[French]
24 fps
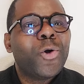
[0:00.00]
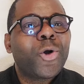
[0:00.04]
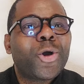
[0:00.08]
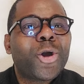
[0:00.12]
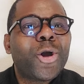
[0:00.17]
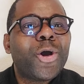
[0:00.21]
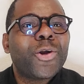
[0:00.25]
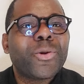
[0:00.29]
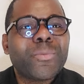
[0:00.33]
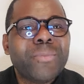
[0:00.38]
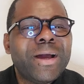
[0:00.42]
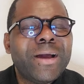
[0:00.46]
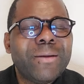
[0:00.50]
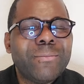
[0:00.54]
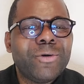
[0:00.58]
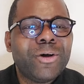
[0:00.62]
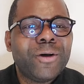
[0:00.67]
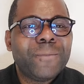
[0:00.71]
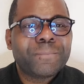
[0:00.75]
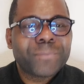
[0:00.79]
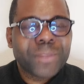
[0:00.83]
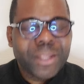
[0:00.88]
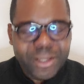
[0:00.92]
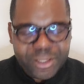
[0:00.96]
au cœur
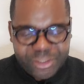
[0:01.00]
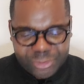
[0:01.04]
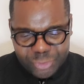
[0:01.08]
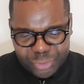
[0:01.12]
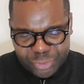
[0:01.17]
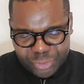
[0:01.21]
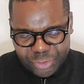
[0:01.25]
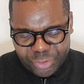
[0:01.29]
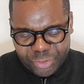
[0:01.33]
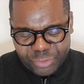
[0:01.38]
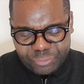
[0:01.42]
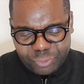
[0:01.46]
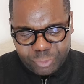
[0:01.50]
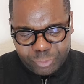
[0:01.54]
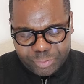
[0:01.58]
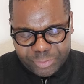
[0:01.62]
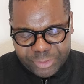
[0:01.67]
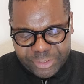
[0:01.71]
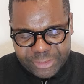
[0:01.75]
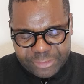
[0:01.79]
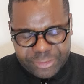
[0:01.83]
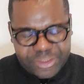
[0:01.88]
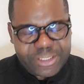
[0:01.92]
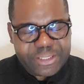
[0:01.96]
même des rendez-vous
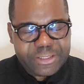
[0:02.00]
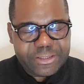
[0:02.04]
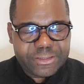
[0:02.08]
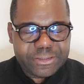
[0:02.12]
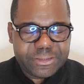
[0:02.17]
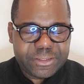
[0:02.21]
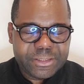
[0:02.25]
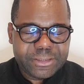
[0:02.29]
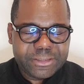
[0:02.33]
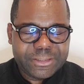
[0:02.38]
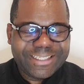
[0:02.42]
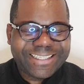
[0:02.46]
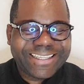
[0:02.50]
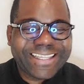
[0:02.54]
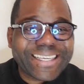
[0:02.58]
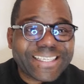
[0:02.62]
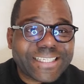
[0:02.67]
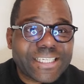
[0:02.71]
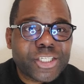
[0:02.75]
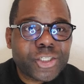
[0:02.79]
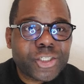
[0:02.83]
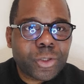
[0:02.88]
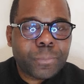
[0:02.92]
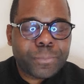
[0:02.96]
pris, des,
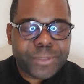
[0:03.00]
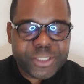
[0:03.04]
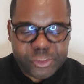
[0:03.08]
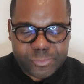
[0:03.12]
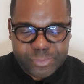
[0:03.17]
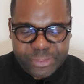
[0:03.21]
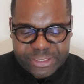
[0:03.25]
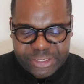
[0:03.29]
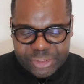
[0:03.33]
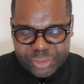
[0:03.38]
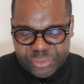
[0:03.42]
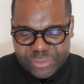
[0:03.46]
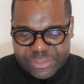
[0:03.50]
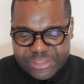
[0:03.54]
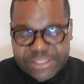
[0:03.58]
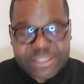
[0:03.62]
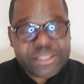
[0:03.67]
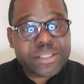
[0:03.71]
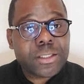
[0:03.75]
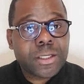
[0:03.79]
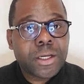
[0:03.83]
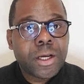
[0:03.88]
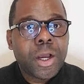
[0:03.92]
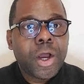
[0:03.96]
décisions prises par la
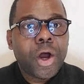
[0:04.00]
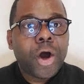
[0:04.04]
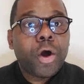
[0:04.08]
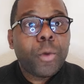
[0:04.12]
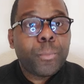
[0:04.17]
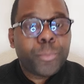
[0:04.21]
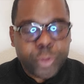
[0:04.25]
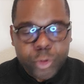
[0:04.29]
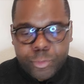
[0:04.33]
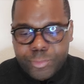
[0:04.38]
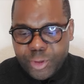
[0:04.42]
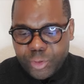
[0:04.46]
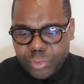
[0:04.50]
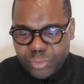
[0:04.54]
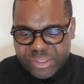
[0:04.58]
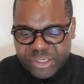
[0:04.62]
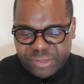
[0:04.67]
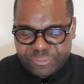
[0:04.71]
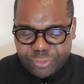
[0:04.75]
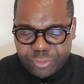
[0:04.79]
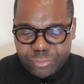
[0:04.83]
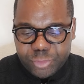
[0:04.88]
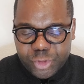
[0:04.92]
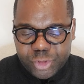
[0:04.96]
justice. En premier, nous
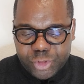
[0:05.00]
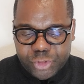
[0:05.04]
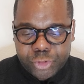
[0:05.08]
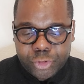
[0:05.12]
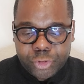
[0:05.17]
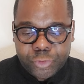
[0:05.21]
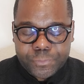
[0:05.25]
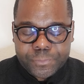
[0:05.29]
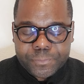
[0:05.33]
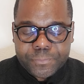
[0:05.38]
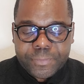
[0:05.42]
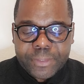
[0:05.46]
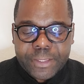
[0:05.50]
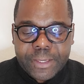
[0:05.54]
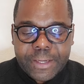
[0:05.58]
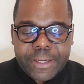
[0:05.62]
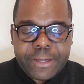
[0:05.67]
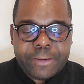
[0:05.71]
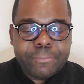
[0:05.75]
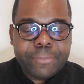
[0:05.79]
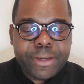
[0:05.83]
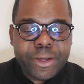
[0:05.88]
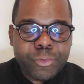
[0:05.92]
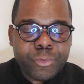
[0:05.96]
avons M.
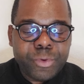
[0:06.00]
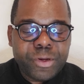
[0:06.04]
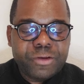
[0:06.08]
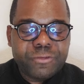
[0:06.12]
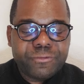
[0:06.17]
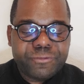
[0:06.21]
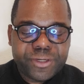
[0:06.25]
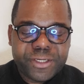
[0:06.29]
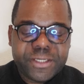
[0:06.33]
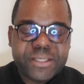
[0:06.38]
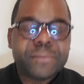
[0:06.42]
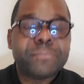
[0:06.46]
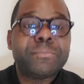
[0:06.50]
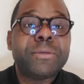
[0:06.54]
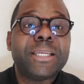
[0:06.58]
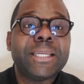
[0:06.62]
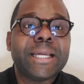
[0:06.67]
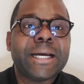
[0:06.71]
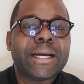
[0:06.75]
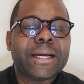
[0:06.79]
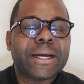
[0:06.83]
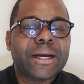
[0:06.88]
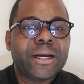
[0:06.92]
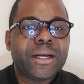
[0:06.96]
Aimé Wilfried
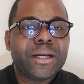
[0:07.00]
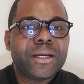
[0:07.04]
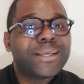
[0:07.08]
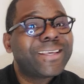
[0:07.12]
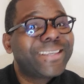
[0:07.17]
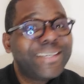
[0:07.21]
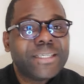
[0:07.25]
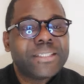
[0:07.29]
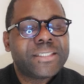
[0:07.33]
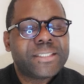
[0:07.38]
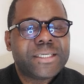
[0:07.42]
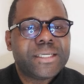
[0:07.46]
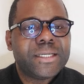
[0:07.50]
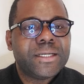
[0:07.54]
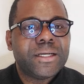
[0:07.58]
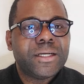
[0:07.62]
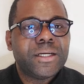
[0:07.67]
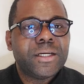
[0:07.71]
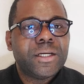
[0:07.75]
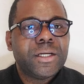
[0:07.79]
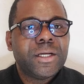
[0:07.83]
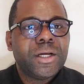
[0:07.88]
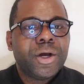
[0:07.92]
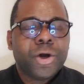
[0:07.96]
Binanga. Qui est-il
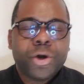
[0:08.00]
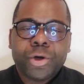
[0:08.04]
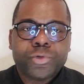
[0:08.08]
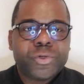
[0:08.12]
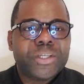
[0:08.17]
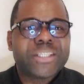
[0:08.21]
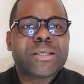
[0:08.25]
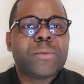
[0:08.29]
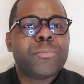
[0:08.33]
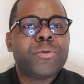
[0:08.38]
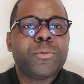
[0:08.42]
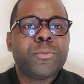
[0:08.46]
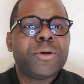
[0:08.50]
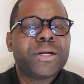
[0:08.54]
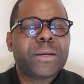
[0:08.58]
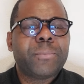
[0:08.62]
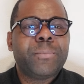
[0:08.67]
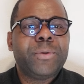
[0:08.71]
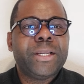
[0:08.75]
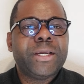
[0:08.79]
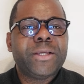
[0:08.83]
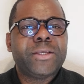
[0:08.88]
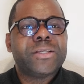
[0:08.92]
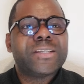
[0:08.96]
On doit simplement
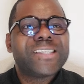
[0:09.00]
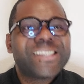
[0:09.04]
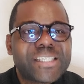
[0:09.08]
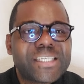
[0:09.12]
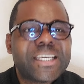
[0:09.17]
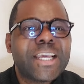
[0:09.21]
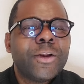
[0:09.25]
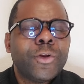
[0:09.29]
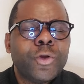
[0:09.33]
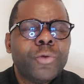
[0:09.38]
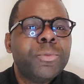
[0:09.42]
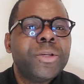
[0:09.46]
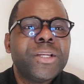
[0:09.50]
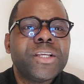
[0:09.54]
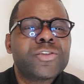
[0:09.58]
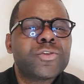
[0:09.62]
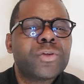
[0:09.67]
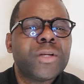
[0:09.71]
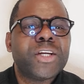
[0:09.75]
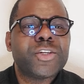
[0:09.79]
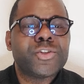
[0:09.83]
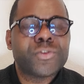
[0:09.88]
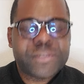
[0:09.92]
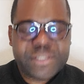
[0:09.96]
rappeler que c'est le ministre
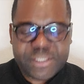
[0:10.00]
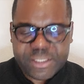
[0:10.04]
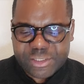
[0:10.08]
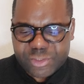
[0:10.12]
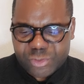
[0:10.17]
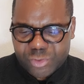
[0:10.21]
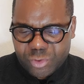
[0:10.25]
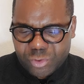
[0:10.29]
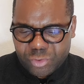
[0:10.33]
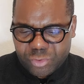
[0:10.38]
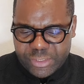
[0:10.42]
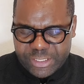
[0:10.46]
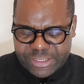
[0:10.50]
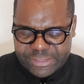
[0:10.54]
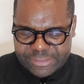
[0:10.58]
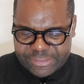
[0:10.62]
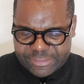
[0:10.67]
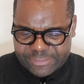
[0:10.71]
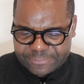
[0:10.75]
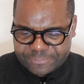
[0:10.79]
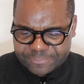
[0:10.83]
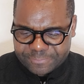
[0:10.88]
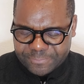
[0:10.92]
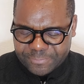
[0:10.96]
de la Justice
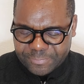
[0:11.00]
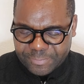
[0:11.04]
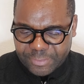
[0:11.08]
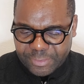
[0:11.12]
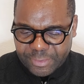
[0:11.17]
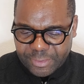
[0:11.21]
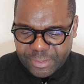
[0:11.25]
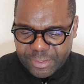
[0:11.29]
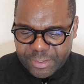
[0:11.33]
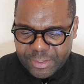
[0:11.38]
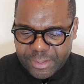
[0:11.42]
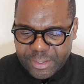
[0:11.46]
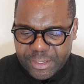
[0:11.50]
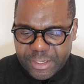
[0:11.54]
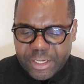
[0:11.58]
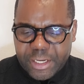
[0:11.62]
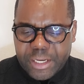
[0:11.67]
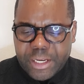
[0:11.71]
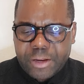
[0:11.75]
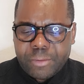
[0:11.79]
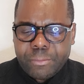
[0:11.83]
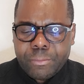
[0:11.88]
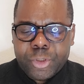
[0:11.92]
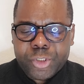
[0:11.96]
congolaise.
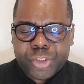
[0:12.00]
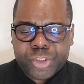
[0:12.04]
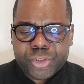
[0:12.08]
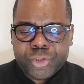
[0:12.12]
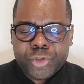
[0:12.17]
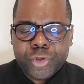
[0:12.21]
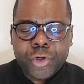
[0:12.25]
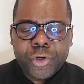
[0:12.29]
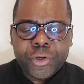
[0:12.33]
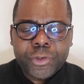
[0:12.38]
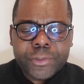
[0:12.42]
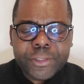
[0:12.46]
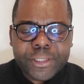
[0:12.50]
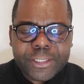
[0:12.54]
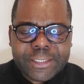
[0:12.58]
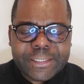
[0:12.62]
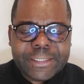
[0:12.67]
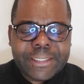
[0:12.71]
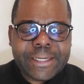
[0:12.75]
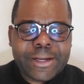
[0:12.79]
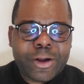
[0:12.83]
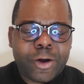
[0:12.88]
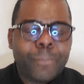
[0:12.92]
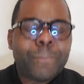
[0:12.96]
Monsieur
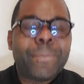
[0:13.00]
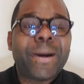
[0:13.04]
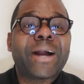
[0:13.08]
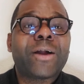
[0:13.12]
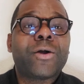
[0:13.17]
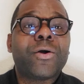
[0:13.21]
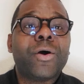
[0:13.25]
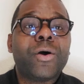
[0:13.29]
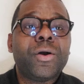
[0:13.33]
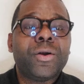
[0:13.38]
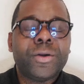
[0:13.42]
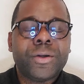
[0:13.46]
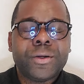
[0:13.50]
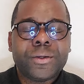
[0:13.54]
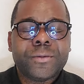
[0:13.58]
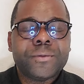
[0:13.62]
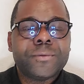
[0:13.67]
Guy Campacol.